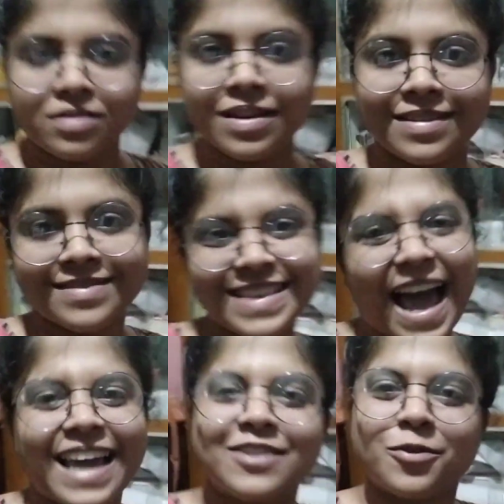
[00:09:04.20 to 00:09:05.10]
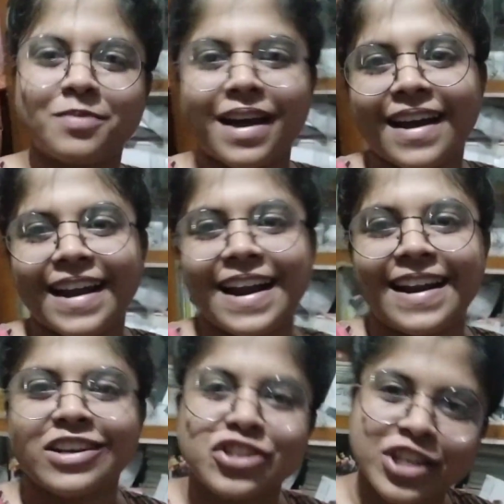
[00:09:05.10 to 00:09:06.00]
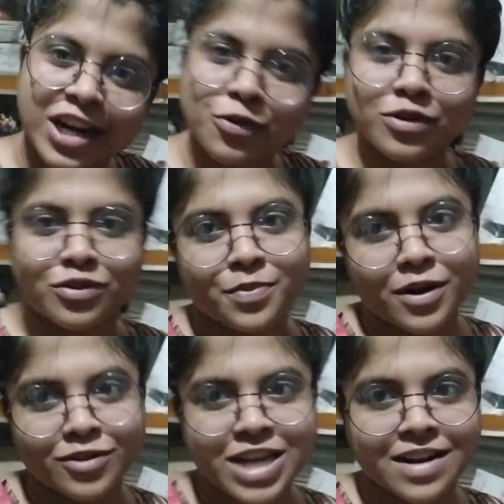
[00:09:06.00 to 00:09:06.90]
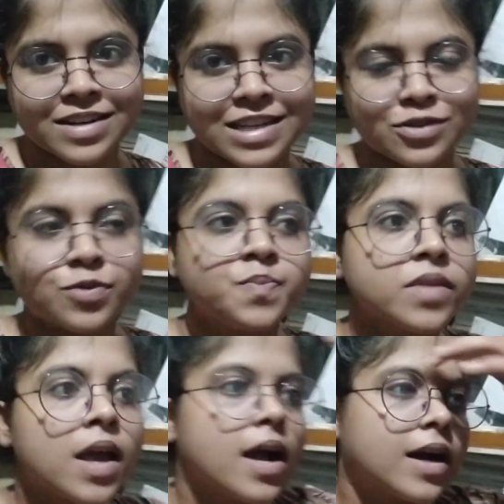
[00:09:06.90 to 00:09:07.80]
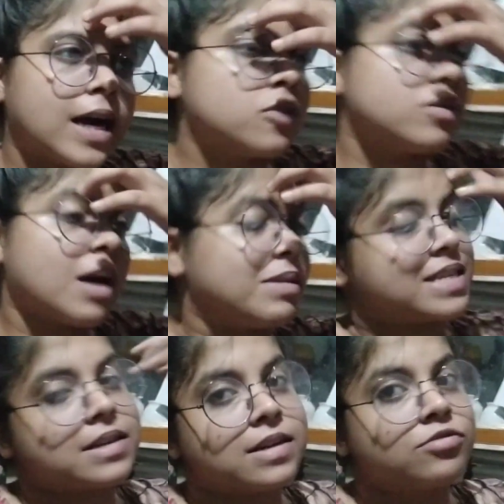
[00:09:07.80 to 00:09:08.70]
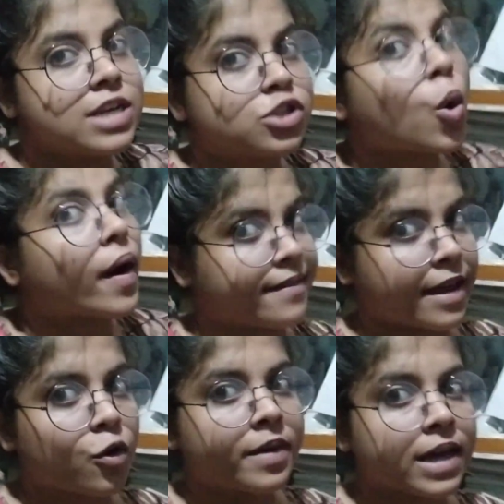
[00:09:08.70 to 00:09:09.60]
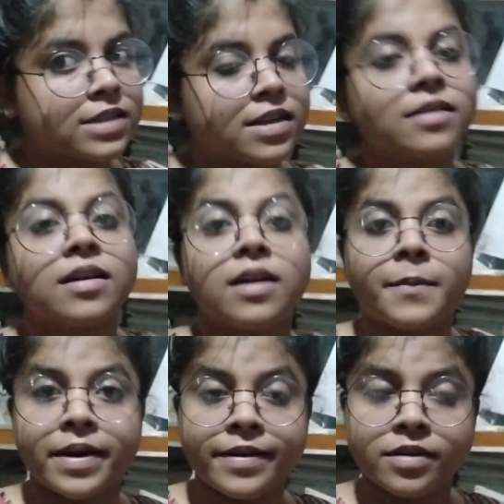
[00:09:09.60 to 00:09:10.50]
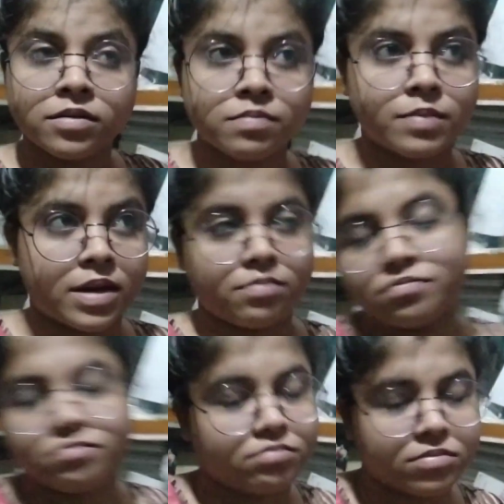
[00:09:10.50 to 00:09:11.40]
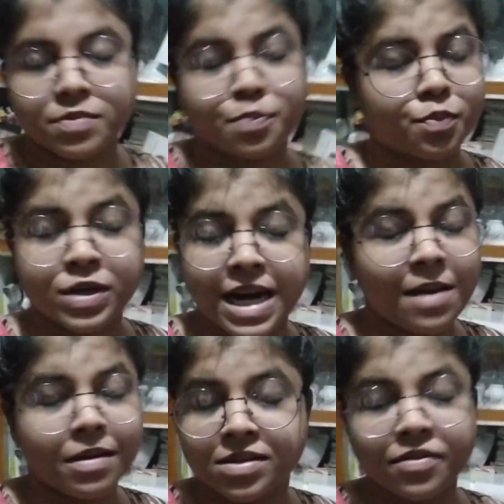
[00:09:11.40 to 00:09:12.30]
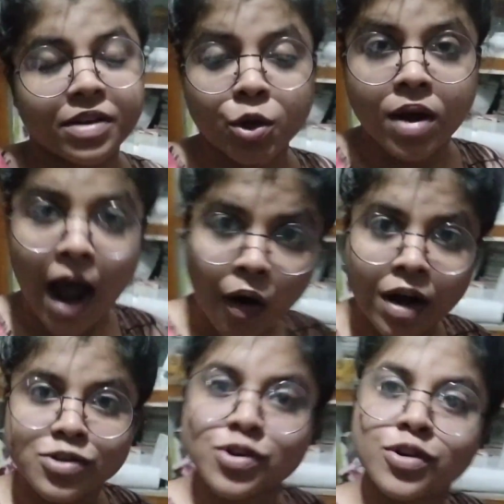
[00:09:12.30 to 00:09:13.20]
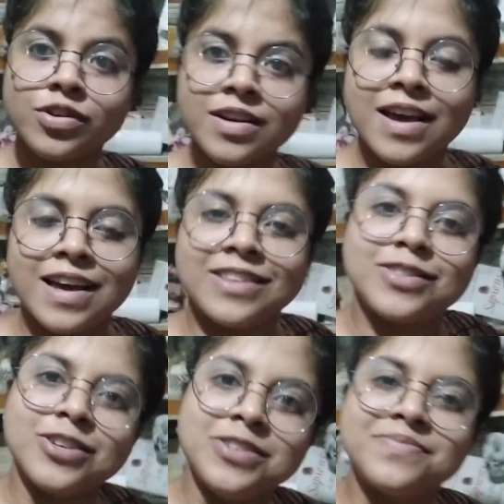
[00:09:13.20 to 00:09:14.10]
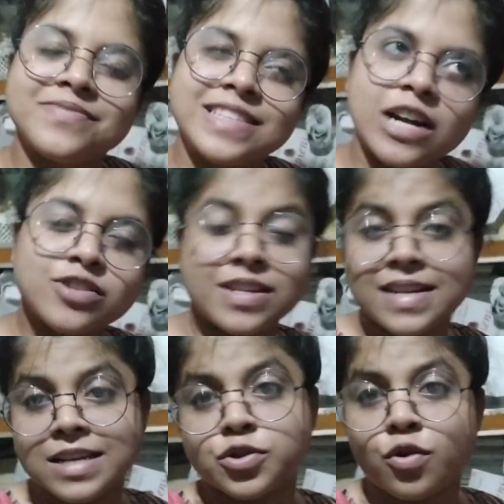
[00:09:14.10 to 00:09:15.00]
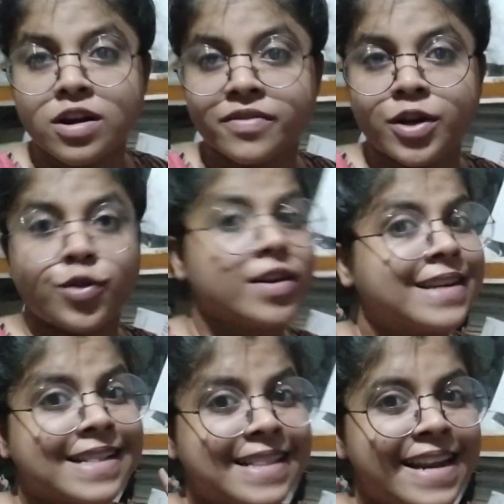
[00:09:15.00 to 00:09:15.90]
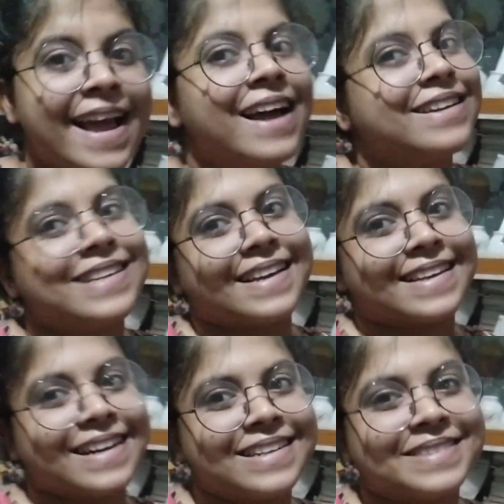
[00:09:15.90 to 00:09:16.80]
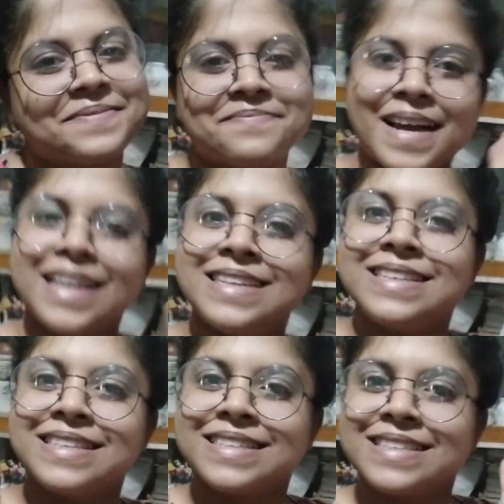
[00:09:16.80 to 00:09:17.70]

উচিত তাই তোমরা এটা শেয়ার করতেও পারো চ্যানেলটা একটু কারণ আমার চ্যানেলের রিচ অনেকটাই কমে গেছে আমার মানে ডেলি বেসিসে ভিডিও না করার জন্য তো দেখা হচ্ছে নেক্সট কোনো একটা ভিডিওতে টিল দেন টেক কেয়ার বাই